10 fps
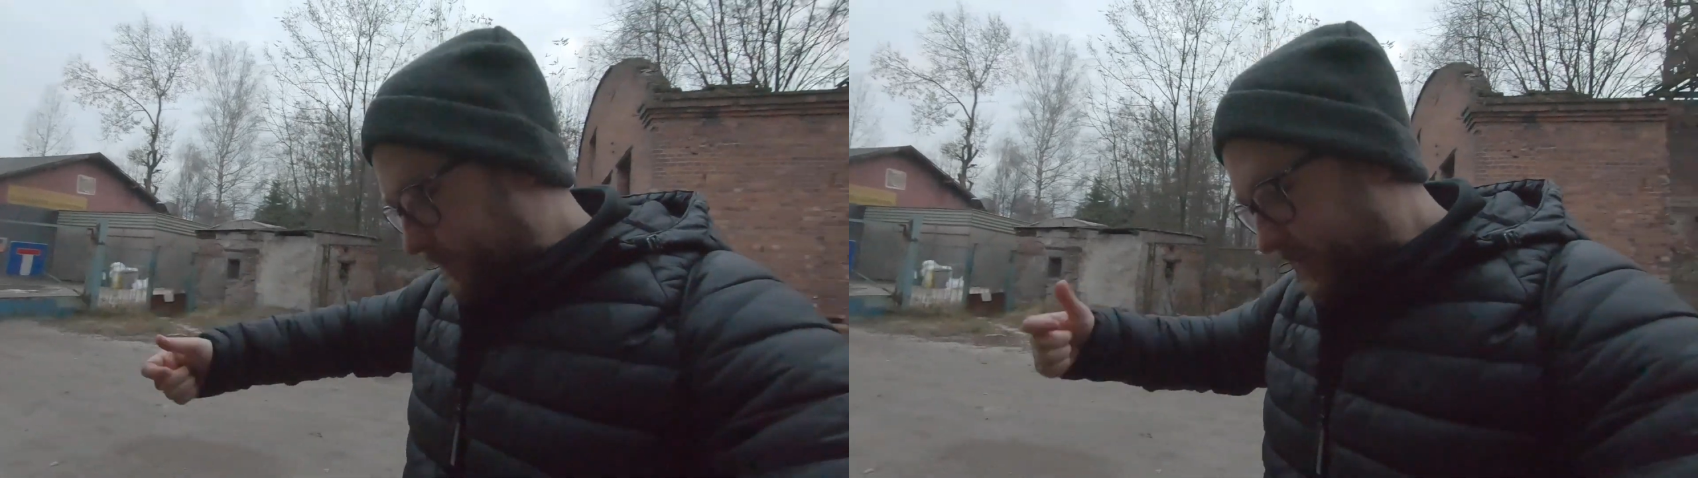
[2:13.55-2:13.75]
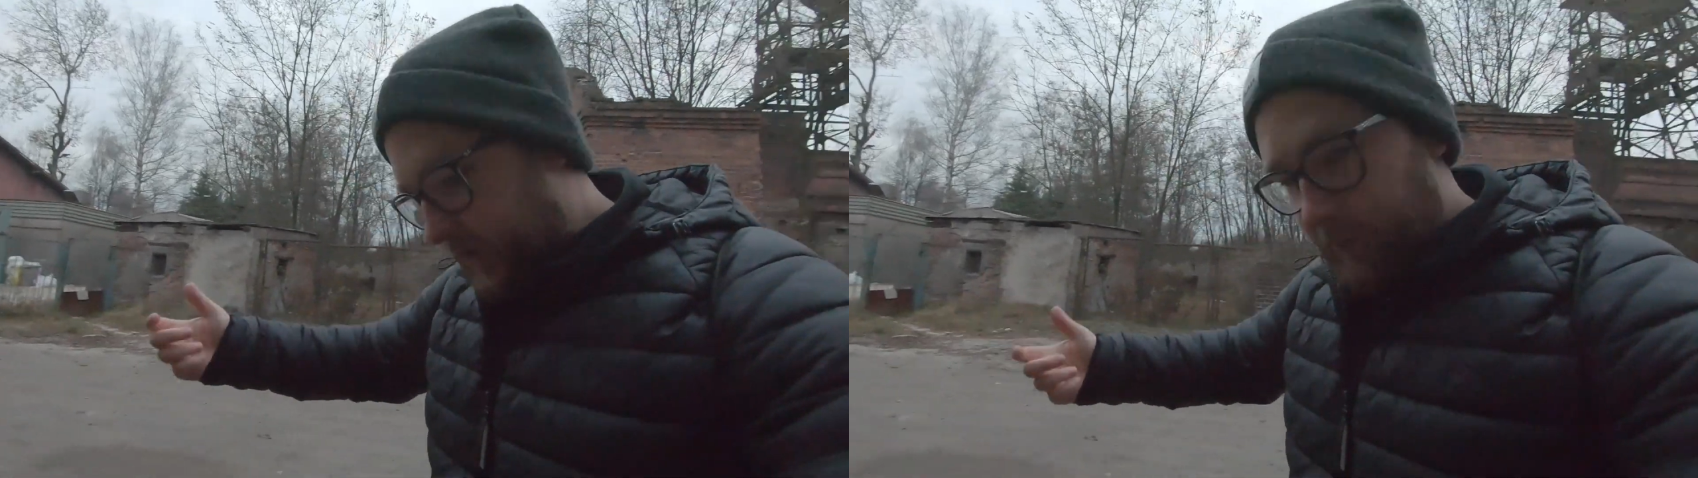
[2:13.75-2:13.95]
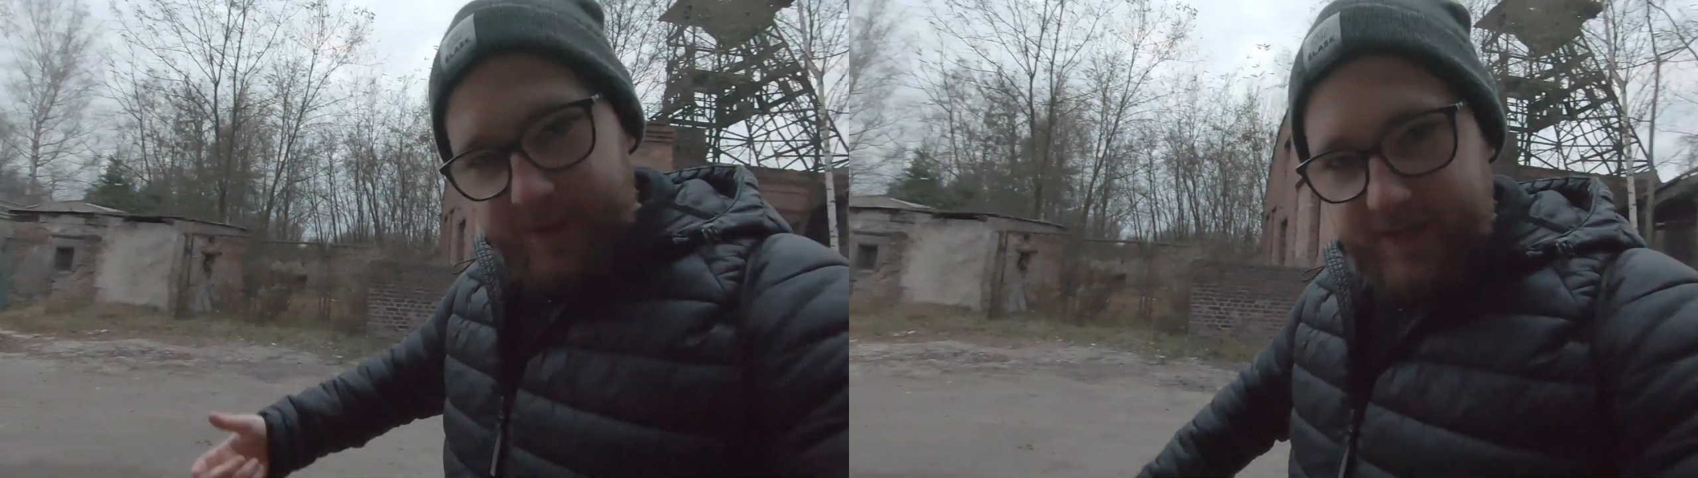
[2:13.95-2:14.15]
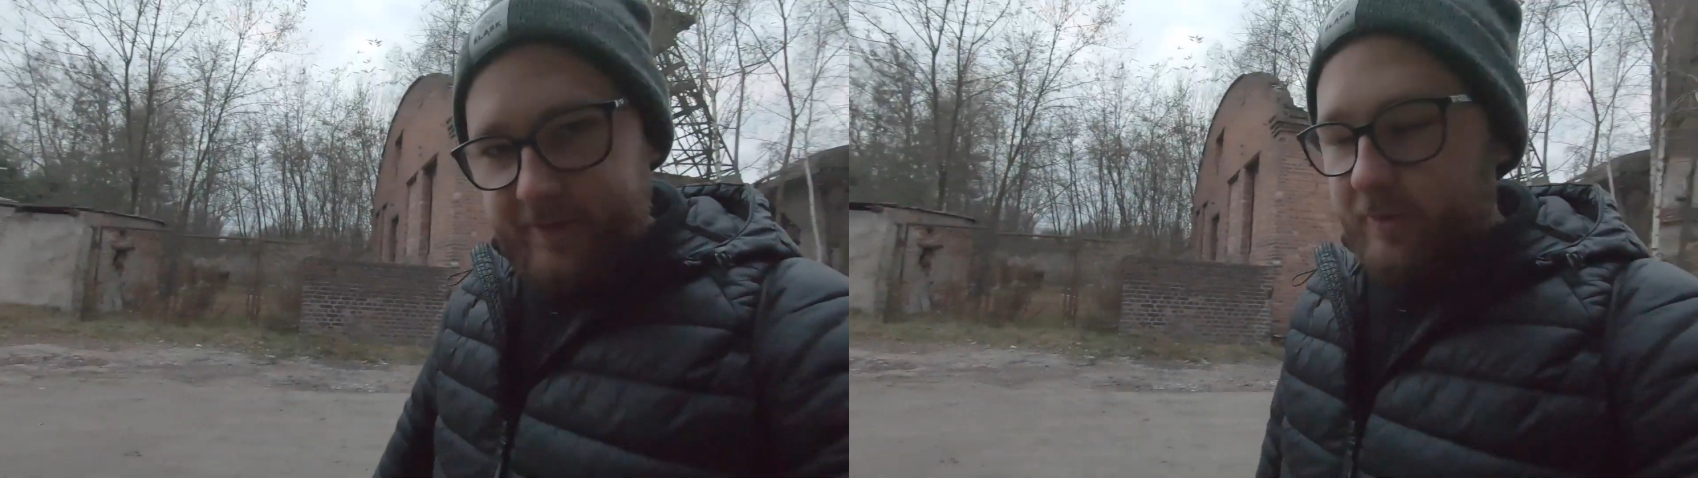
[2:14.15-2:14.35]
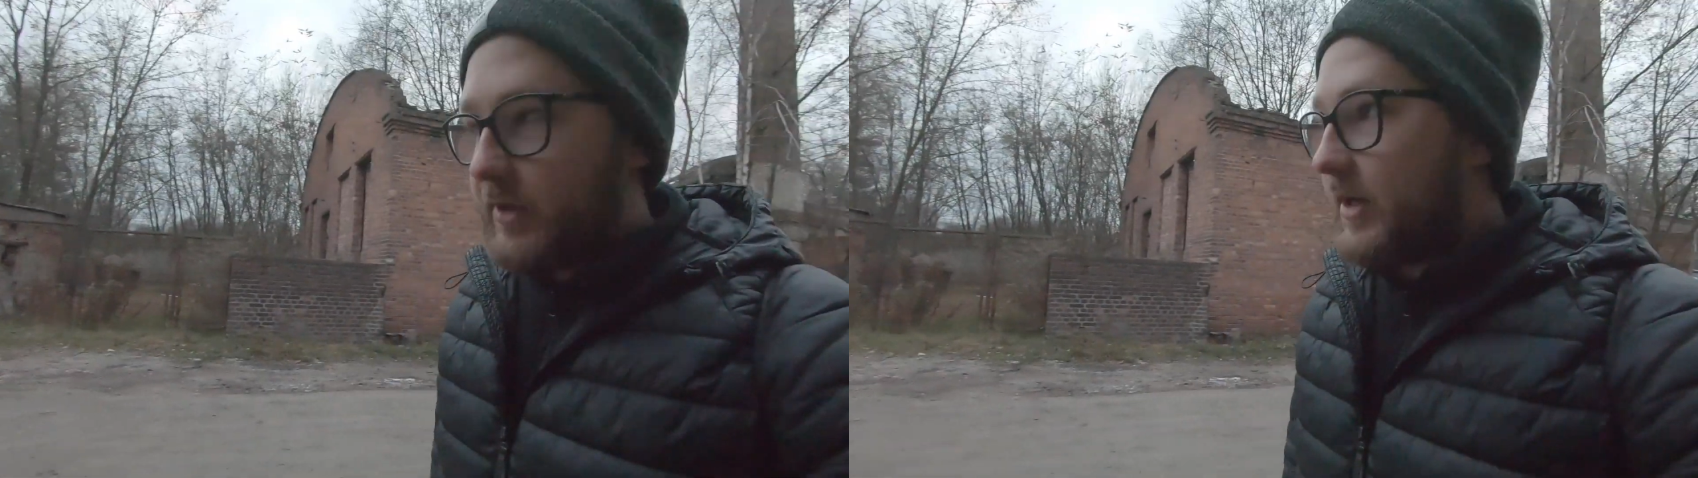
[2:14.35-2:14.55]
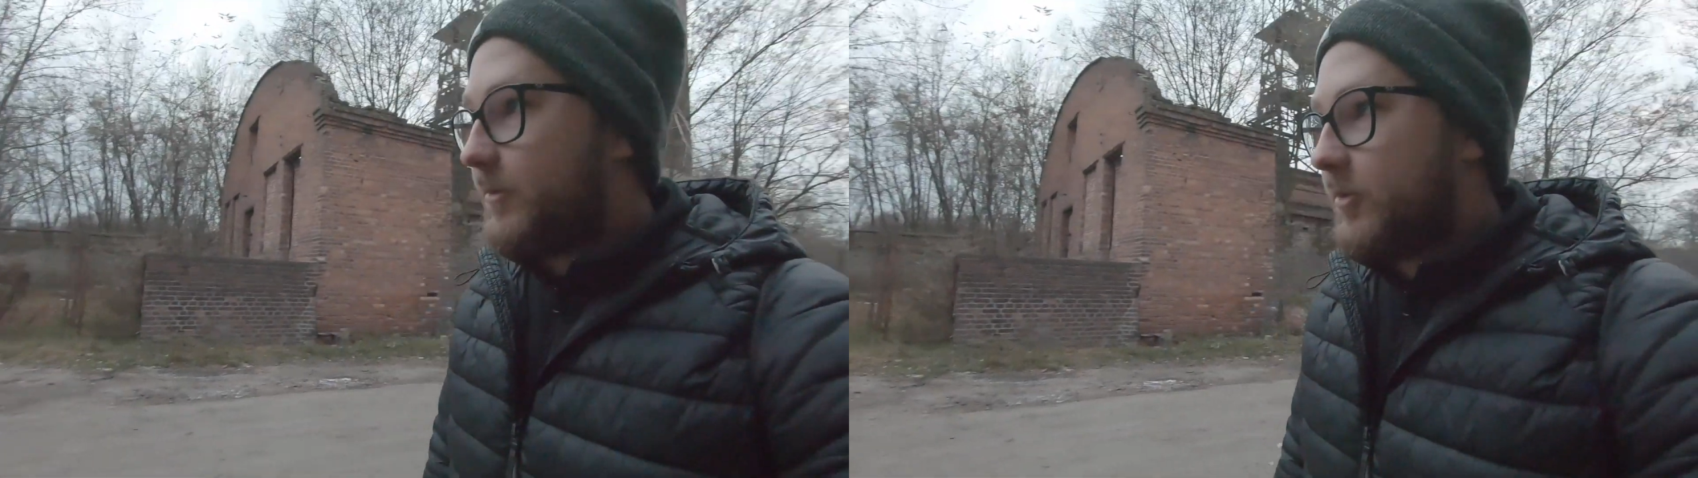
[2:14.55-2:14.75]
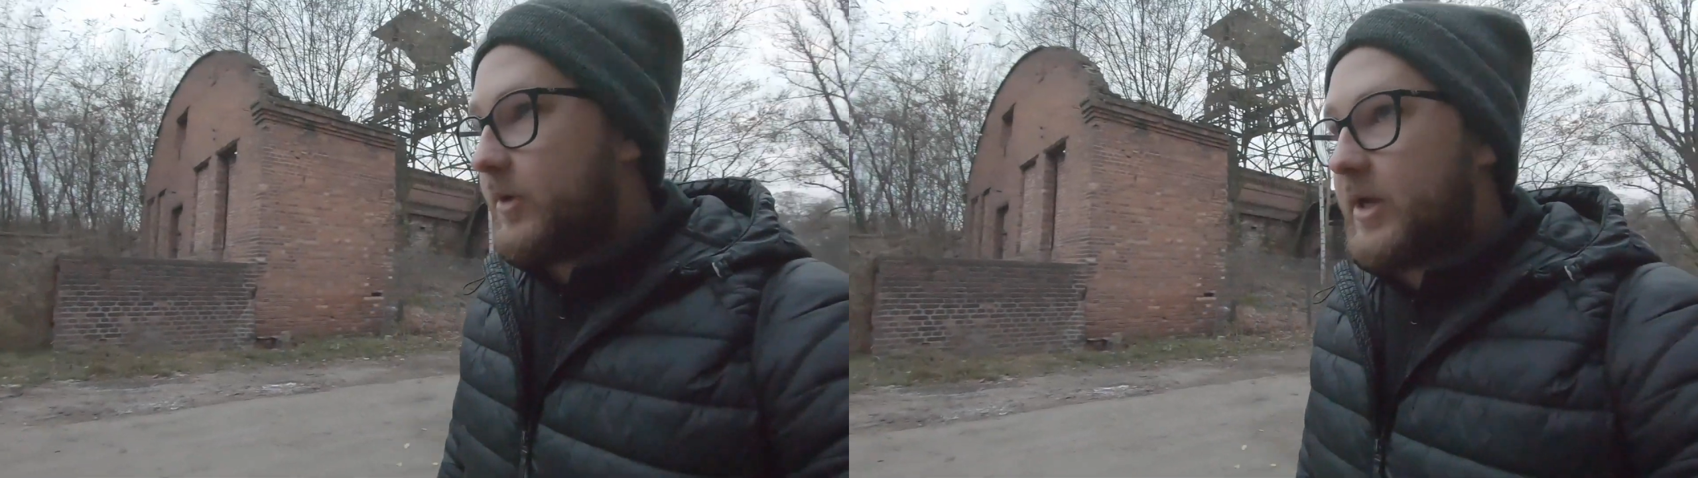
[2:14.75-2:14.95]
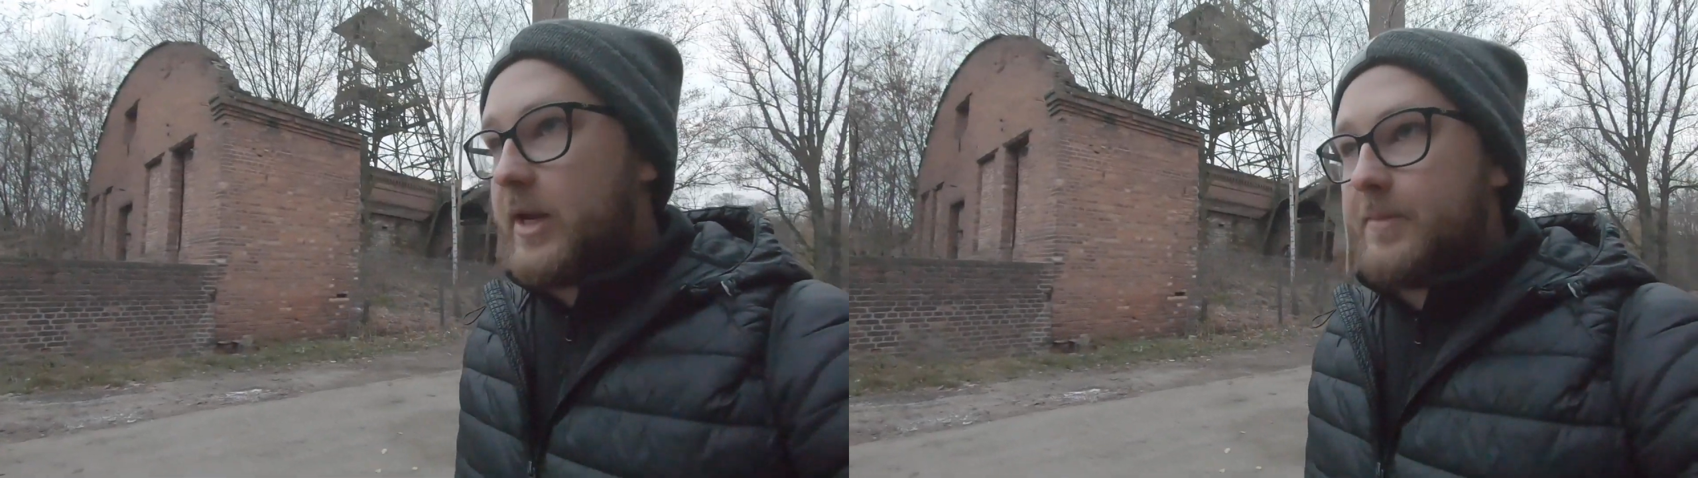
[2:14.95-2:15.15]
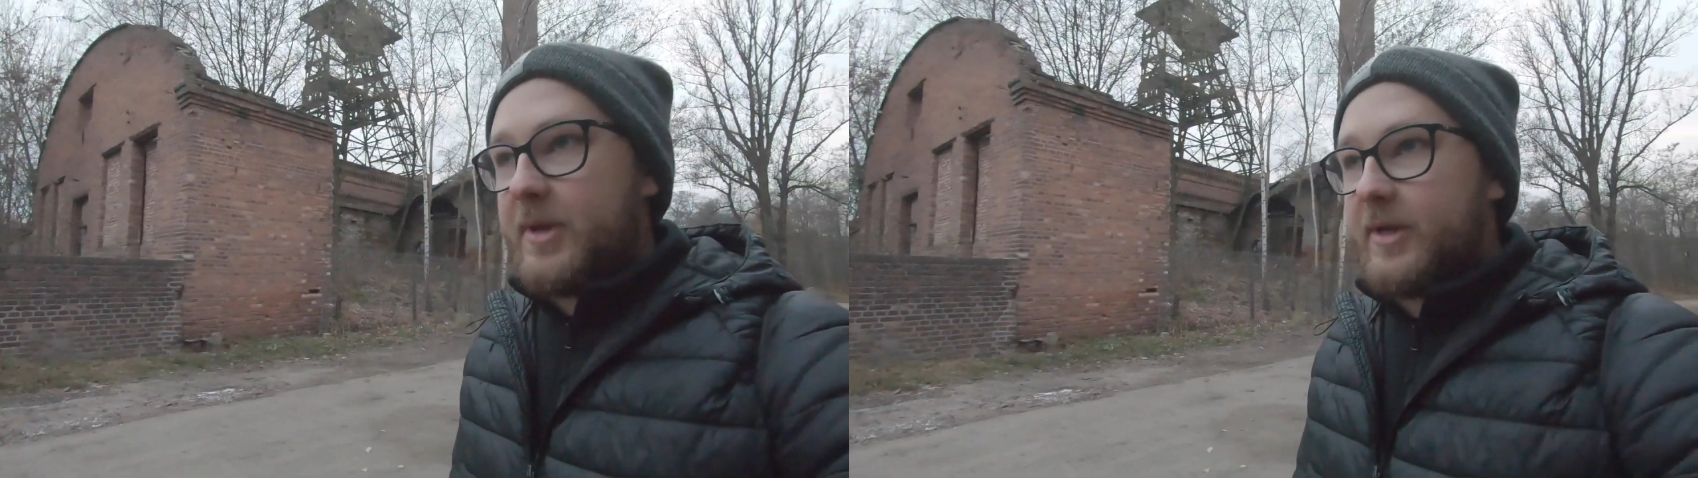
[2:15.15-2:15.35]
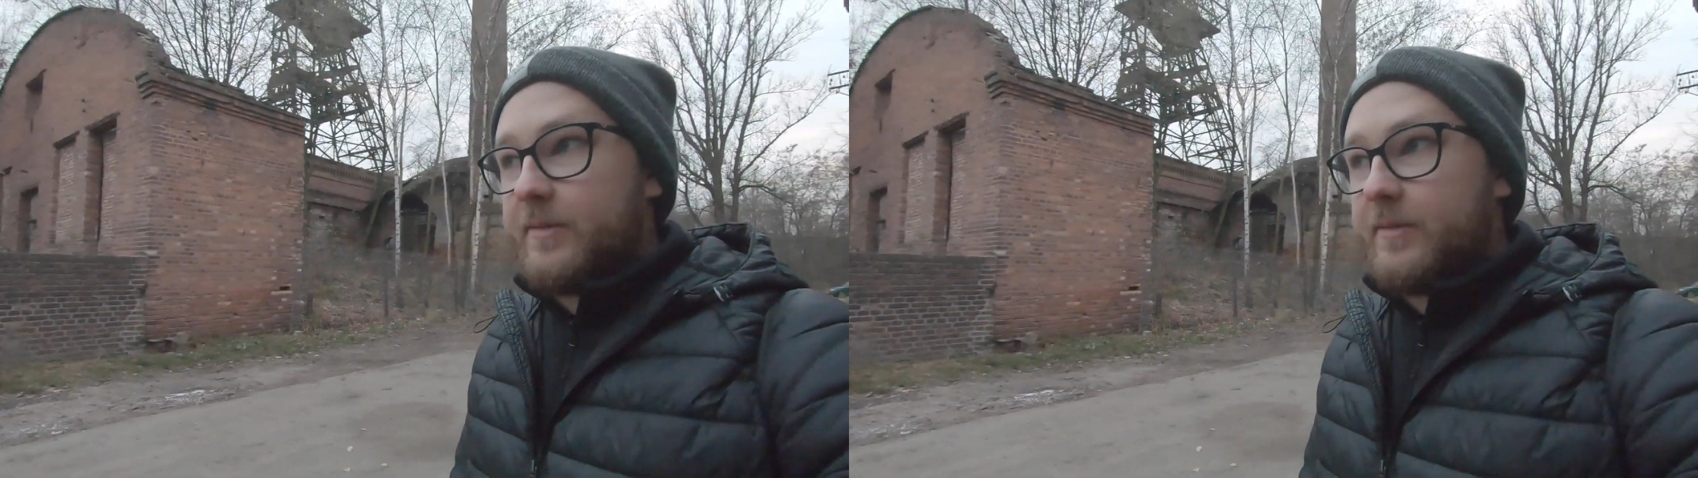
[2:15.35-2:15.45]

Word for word: chciał mnie tutaj najlepiej,